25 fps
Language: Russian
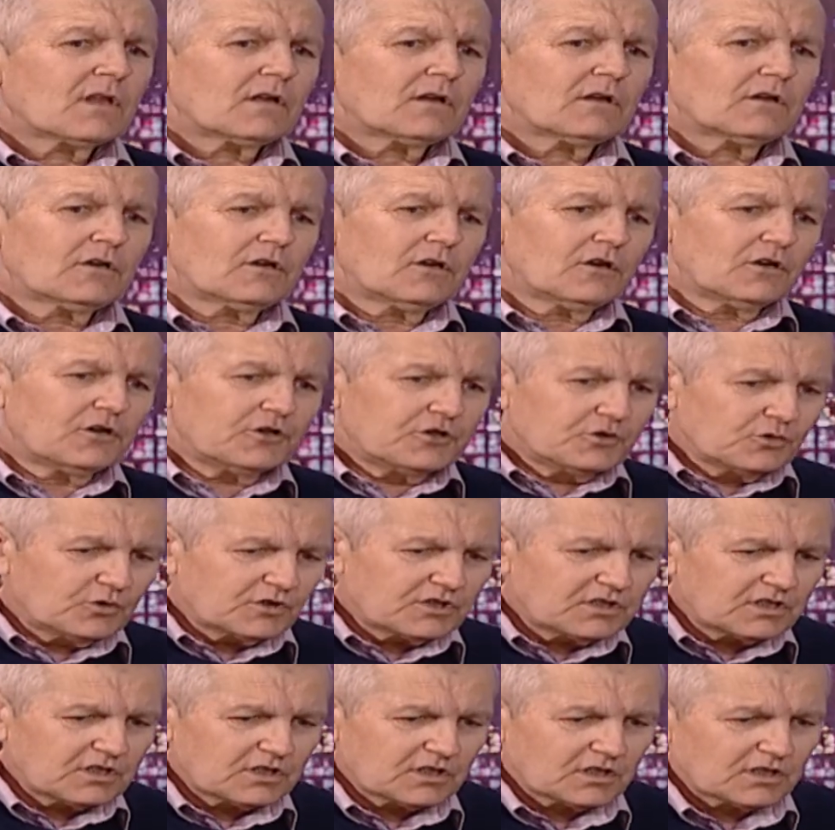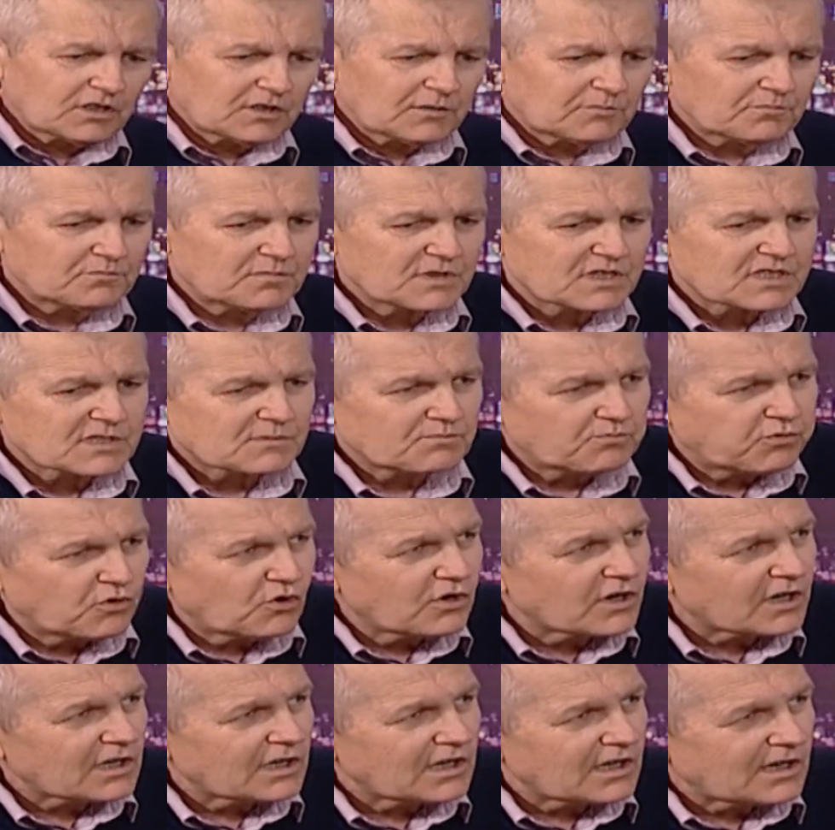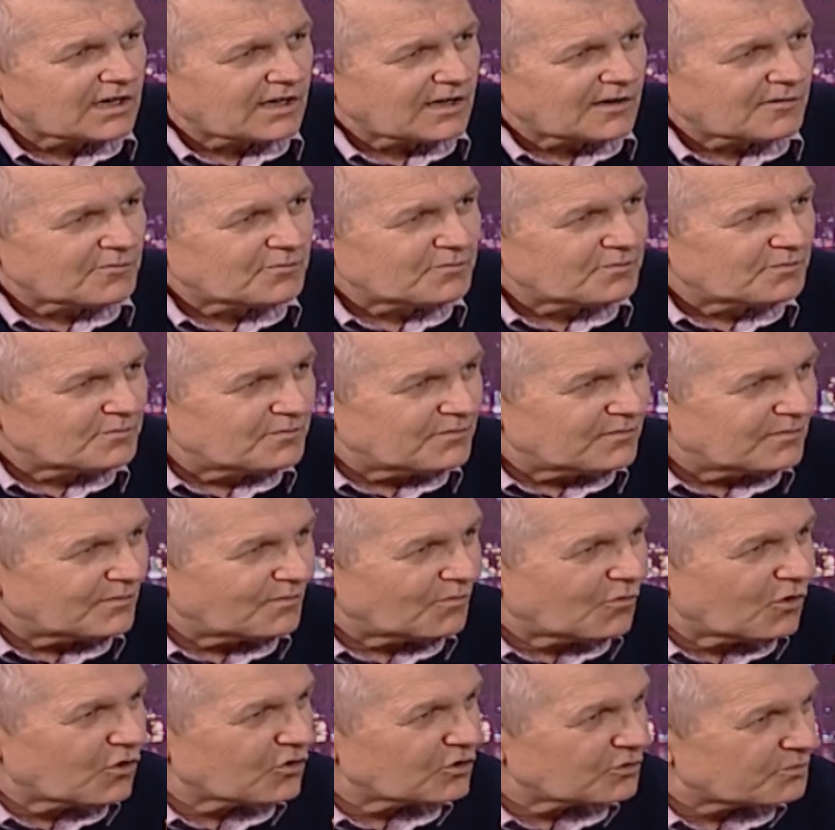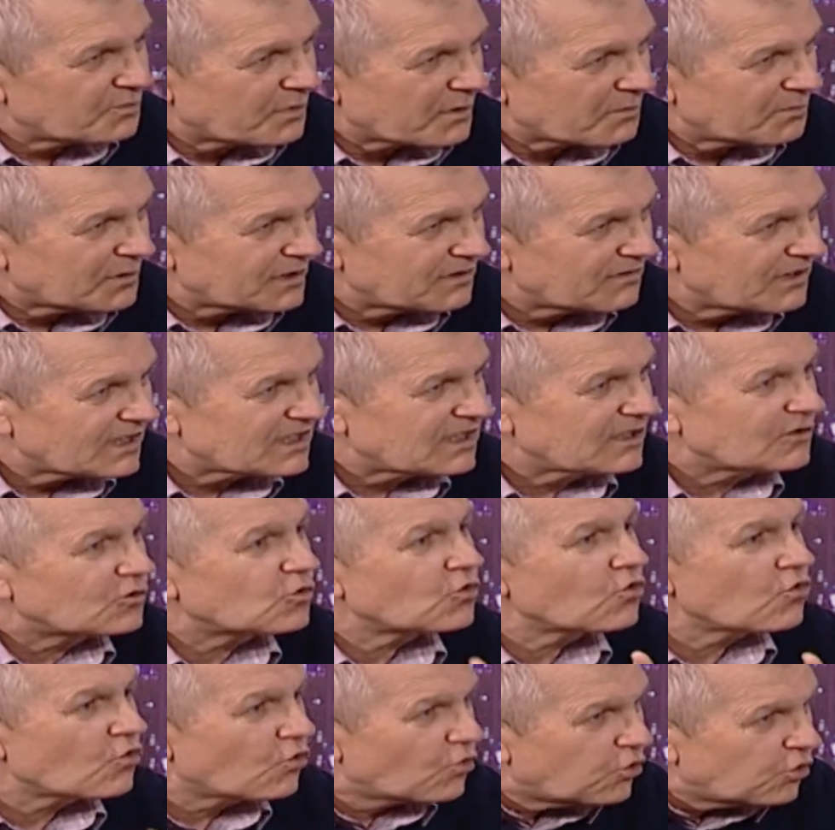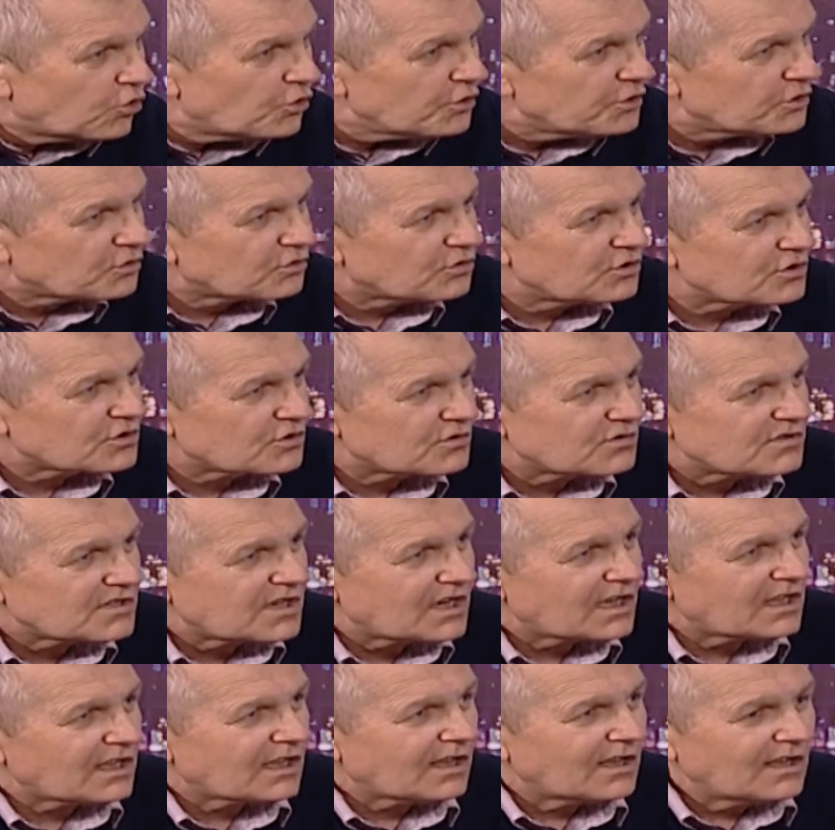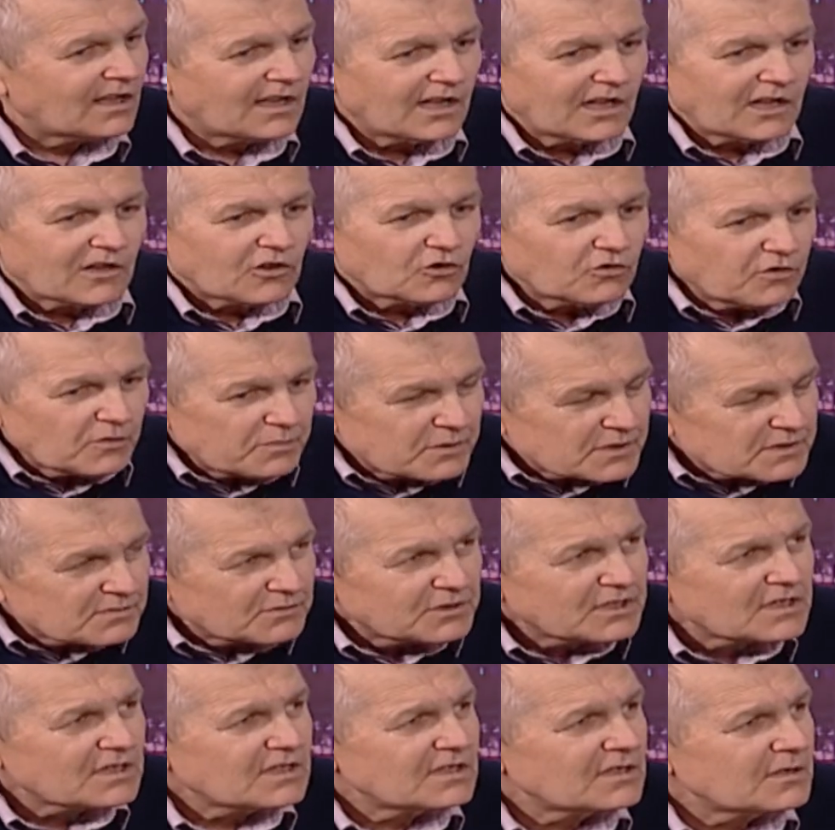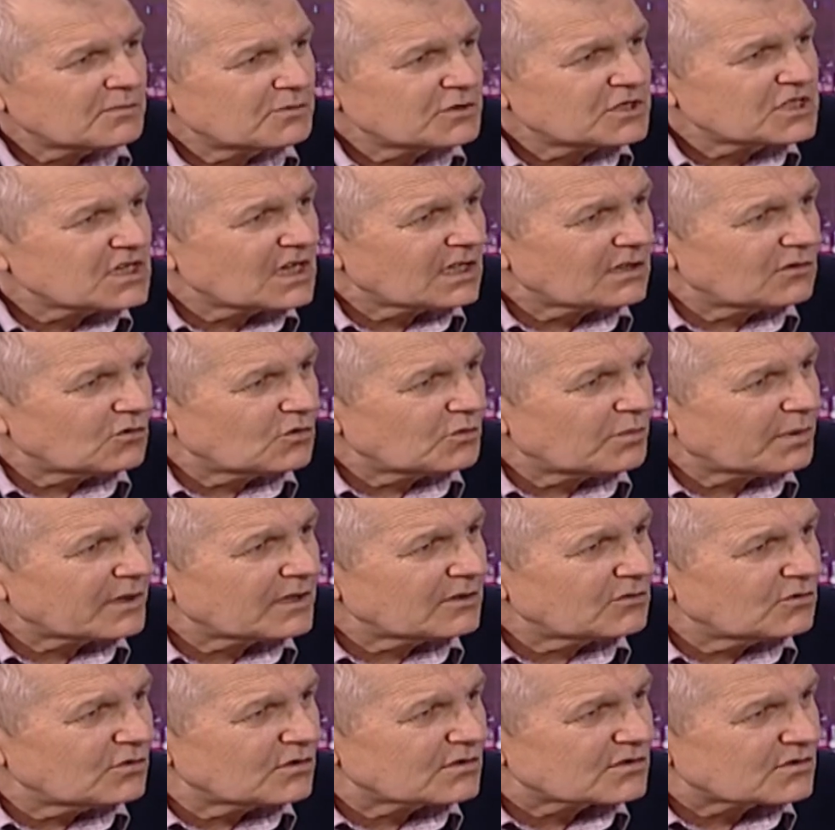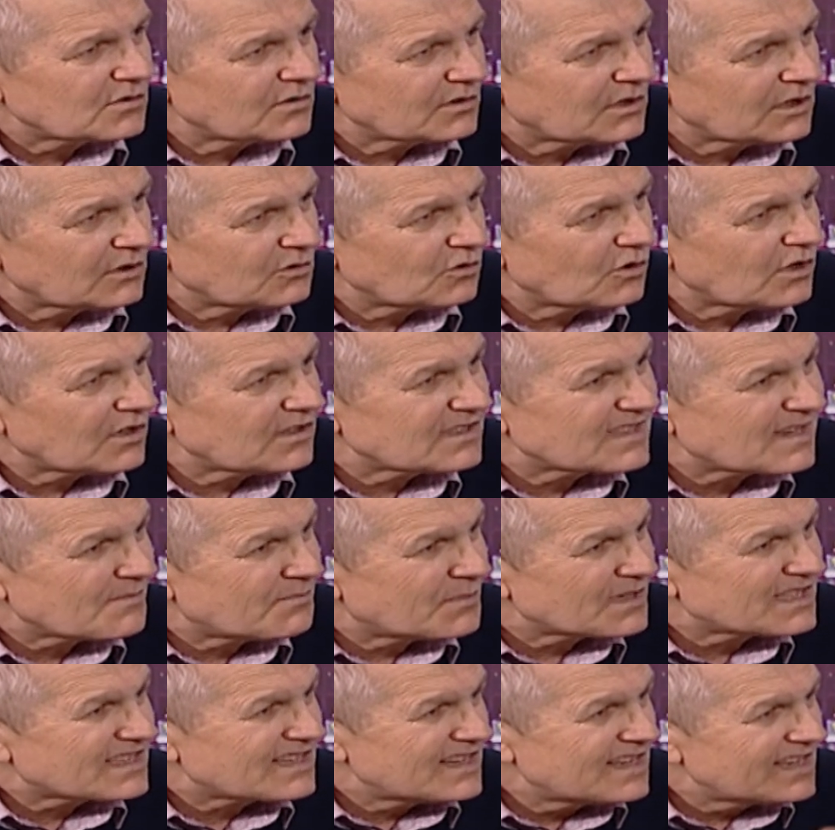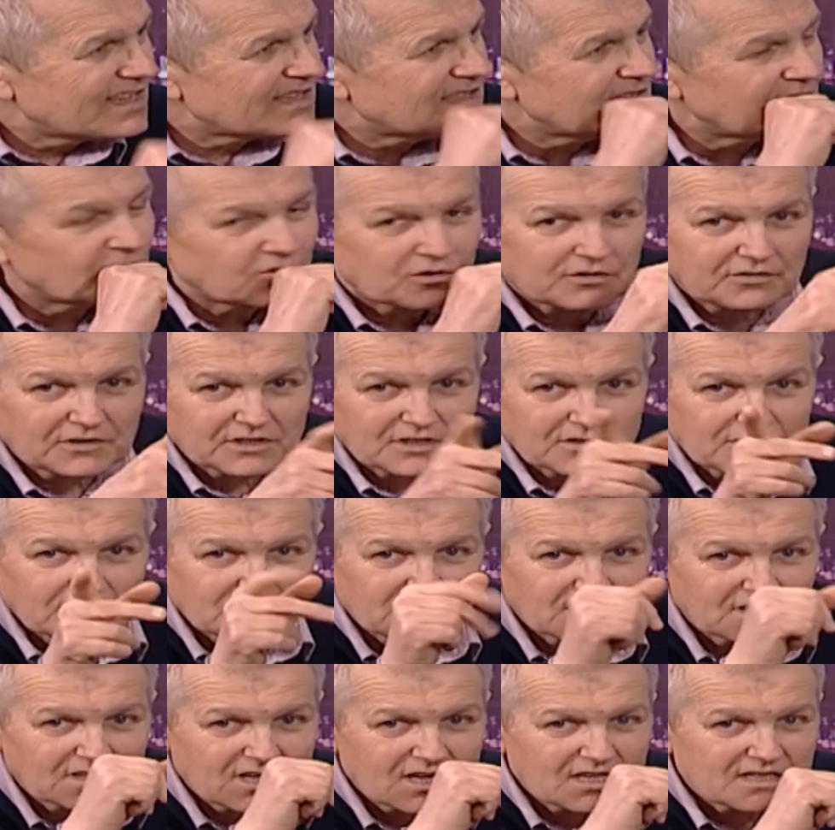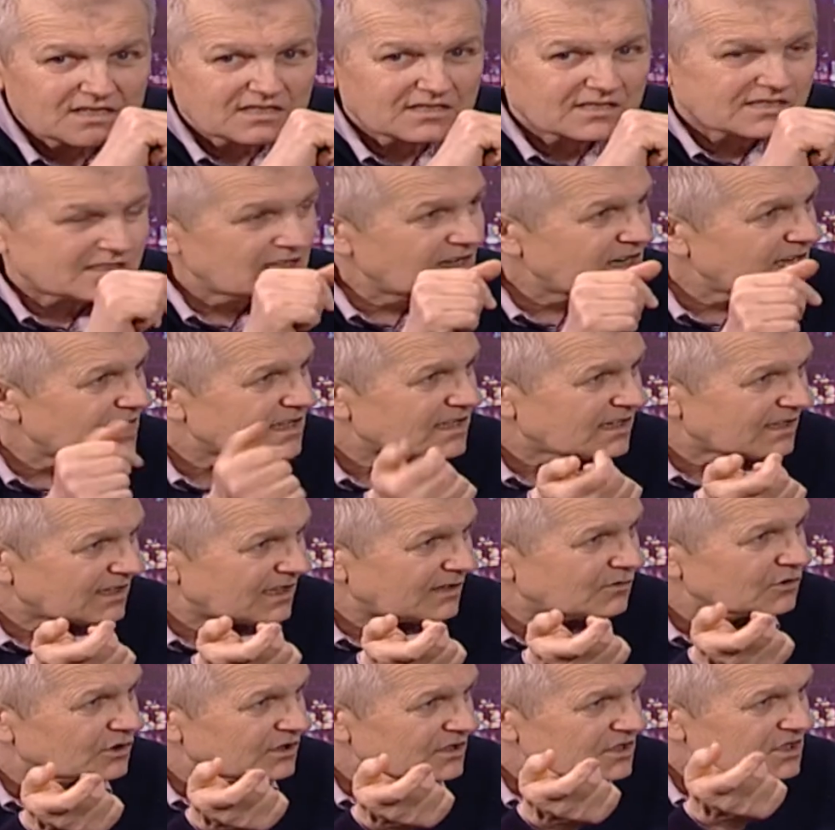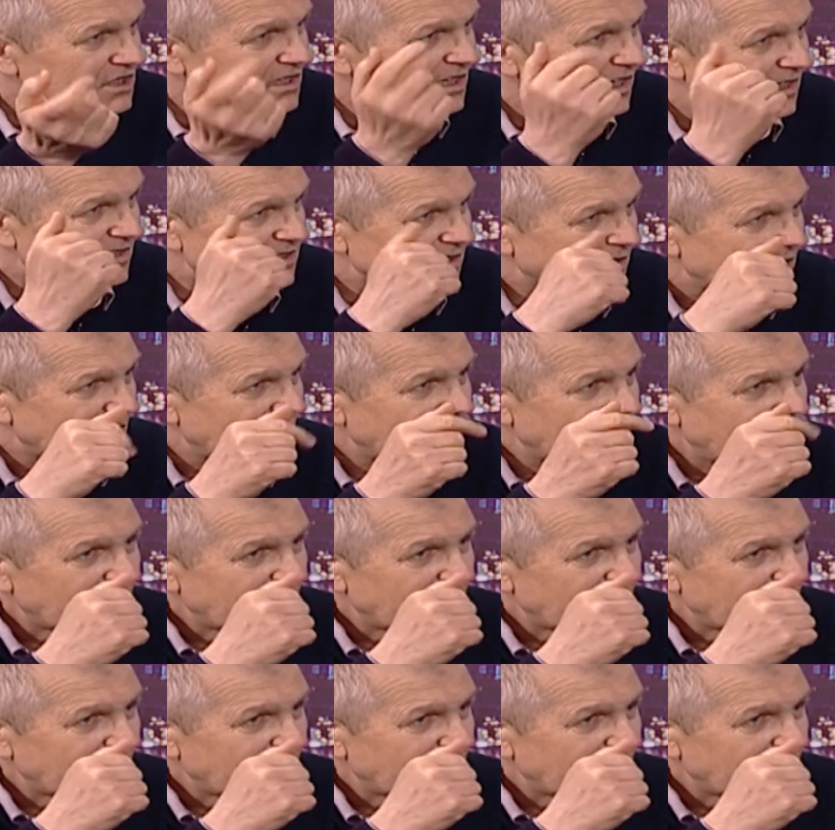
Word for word: э, люди бесспорно могут преподавать и другую точку зрения. Но вы посмотрите на печатную продукцию, которая за последние, вот вы говорите, три десятилетия, да, вот начинается